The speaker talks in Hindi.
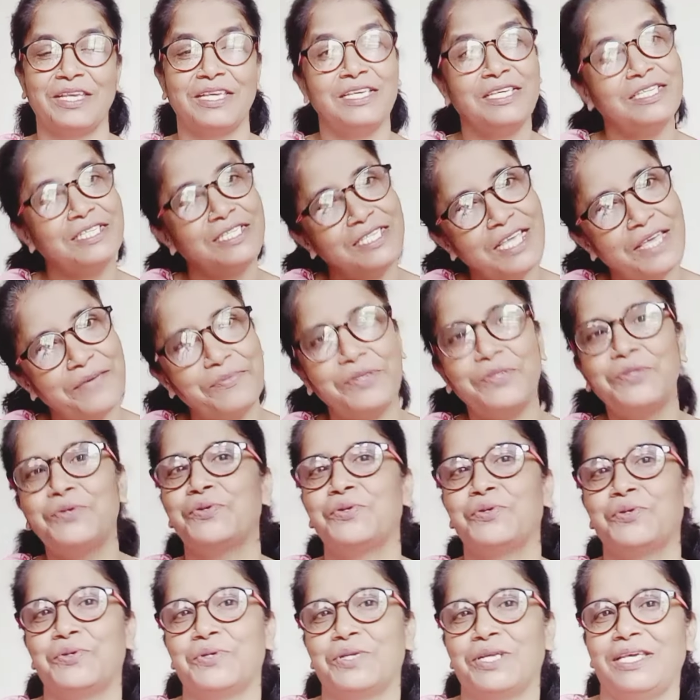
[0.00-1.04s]
इस ये भी दूर
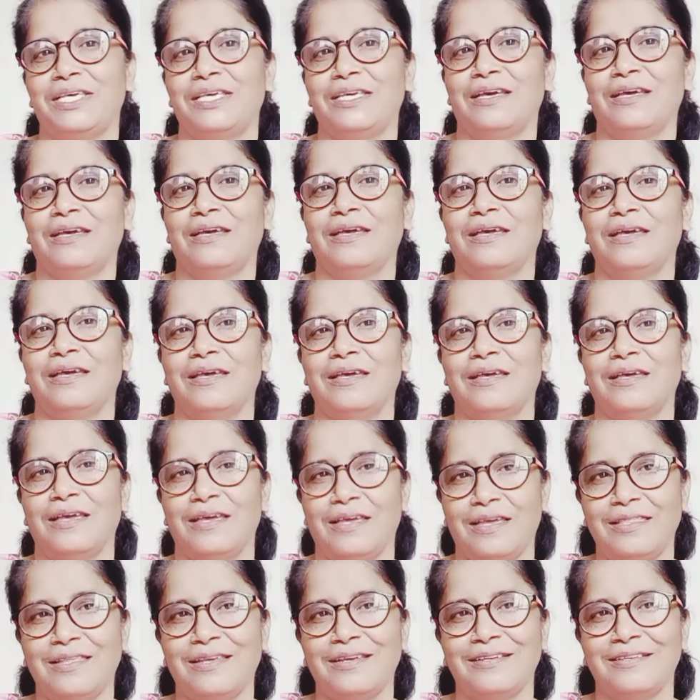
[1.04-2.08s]
हो रही है
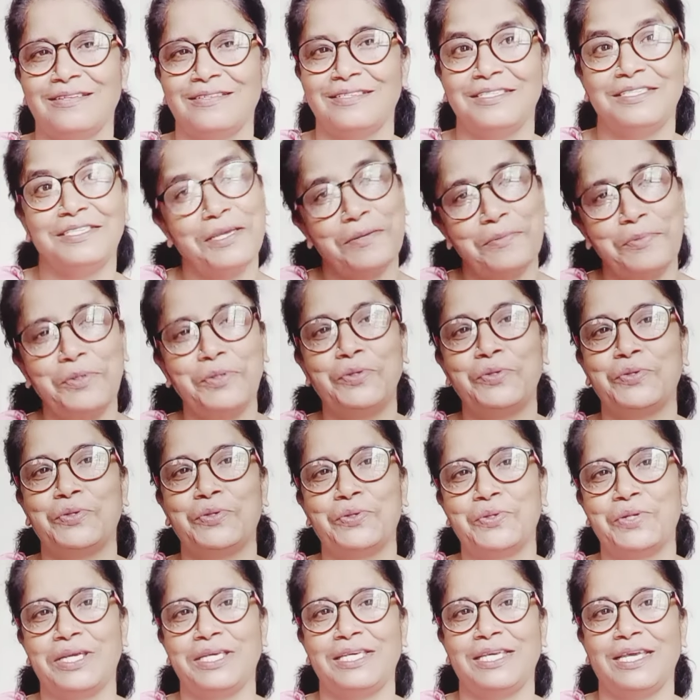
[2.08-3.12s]
है ना ये भी दूर
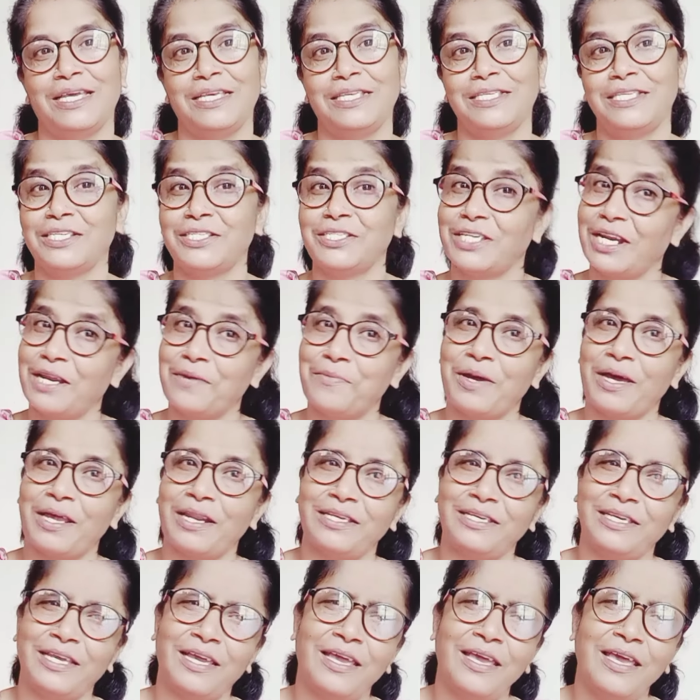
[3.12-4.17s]
हो रही है इसे शर्म आ
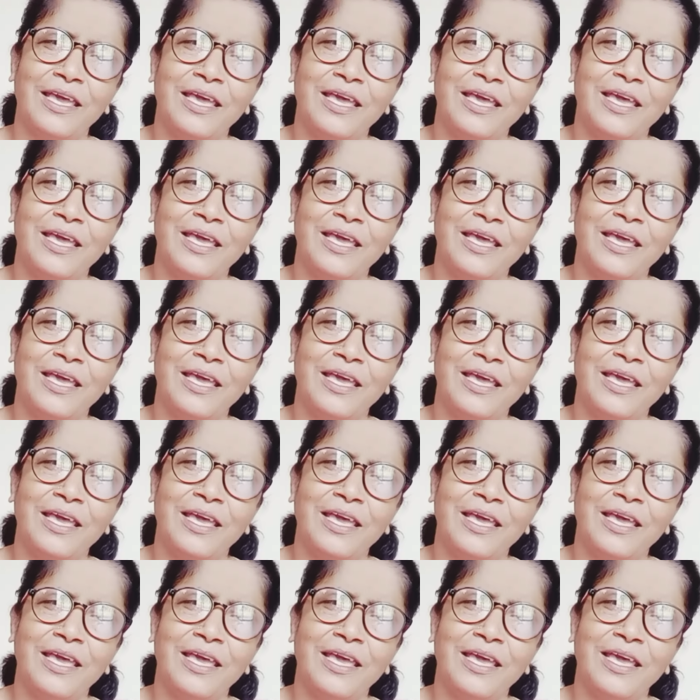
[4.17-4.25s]
रही है